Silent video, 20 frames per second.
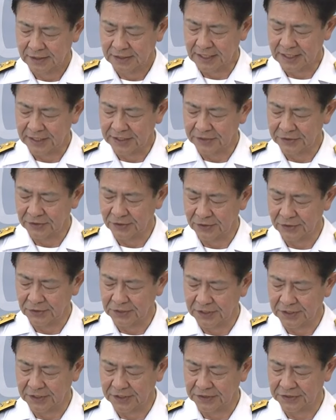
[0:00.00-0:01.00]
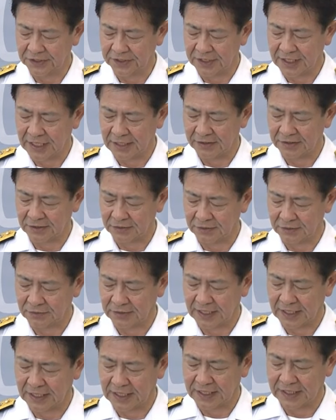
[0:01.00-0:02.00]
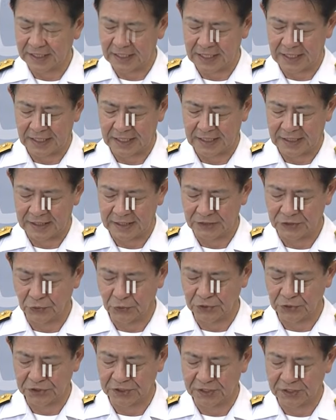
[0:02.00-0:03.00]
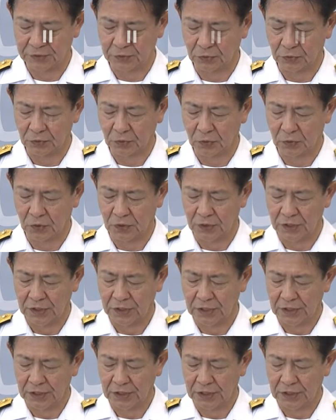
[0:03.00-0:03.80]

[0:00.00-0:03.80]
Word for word: 隊員の規律違反疑いが生じていることを